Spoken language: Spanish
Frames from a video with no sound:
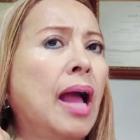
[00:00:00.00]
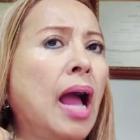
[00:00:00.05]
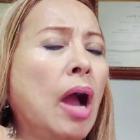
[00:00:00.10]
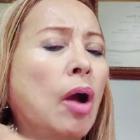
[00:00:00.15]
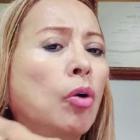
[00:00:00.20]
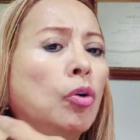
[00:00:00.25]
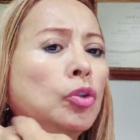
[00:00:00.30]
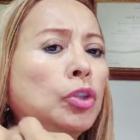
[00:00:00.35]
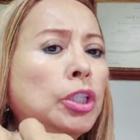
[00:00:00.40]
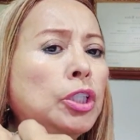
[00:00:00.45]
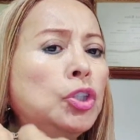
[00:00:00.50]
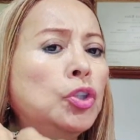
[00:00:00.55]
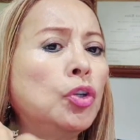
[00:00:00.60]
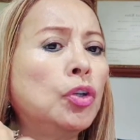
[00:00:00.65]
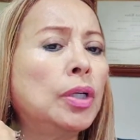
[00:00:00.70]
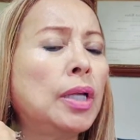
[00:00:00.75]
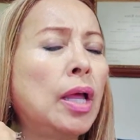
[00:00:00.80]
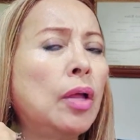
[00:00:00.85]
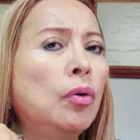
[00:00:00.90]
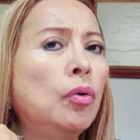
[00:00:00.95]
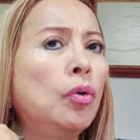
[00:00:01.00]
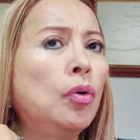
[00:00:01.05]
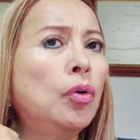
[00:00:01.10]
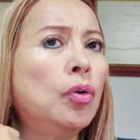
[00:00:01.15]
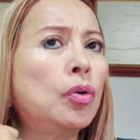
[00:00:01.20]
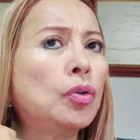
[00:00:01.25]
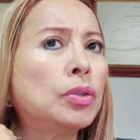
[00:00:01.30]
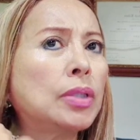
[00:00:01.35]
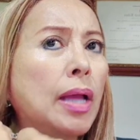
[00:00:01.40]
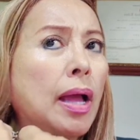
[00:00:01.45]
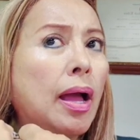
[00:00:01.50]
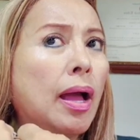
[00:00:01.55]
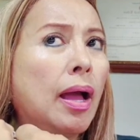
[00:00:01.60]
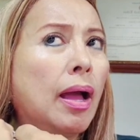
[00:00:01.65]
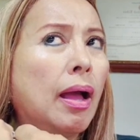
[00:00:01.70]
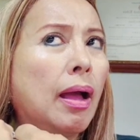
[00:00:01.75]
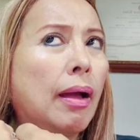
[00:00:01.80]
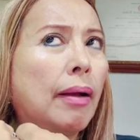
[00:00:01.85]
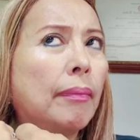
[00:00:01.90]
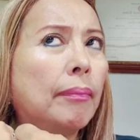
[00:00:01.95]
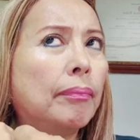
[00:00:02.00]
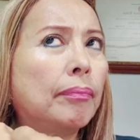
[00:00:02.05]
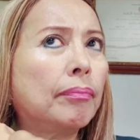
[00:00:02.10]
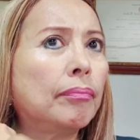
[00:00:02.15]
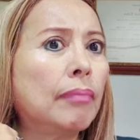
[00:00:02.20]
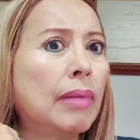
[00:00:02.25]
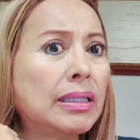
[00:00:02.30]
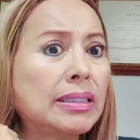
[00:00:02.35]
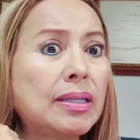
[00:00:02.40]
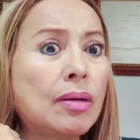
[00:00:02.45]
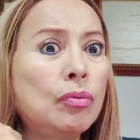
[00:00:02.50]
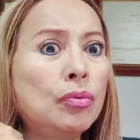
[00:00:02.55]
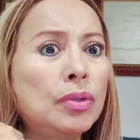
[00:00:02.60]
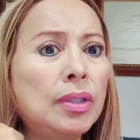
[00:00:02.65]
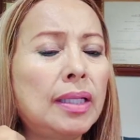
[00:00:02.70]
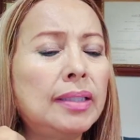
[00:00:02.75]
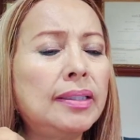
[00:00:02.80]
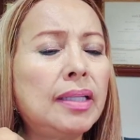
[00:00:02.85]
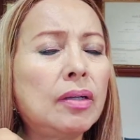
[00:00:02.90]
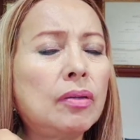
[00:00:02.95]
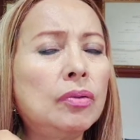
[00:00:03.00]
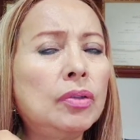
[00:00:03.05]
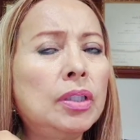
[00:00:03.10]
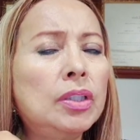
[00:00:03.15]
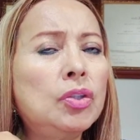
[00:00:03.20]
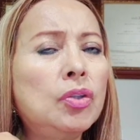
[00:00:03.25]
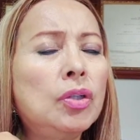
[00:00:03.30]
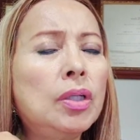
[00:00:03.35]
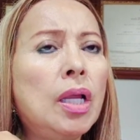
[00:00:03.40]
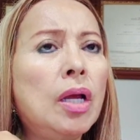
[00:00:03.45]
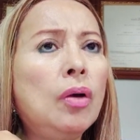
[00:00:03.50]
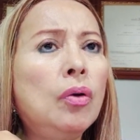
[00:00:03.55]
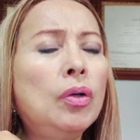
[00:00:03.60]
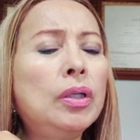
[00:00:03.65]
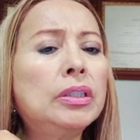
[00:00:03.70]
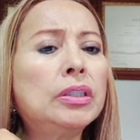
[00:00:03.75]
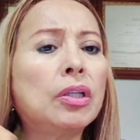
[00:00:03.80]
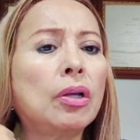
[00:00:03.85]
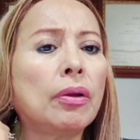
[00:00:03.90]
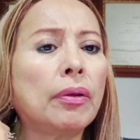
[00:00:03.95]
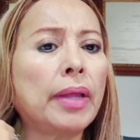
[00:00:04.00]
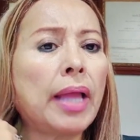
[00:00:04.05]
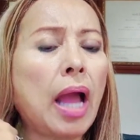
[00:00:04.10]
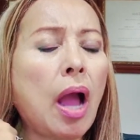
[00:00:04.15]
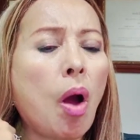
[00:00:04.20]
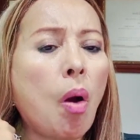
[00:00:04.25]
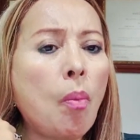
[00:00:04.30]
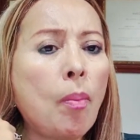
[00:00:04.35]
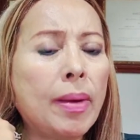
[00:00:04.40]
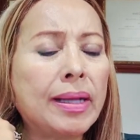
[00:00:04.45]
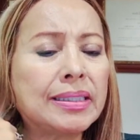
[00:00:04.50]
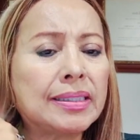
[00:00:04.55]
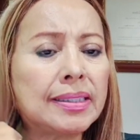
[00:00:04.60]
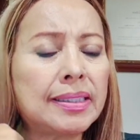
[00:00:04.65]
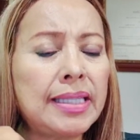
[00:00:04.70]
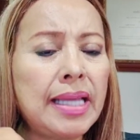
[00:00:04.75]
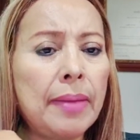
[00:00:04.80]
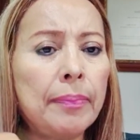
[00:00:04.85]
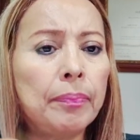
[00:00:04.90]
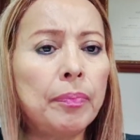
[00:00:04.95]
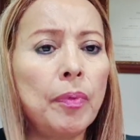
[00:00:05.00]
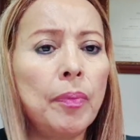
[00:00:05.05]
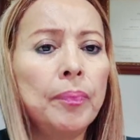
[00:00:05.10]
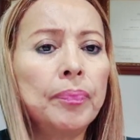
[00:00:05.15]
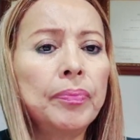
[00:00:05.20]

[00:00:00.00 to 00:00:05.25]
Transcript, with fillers: acondicionador, o sea, más abundante acondicionador y se lo había dejado más tiempo.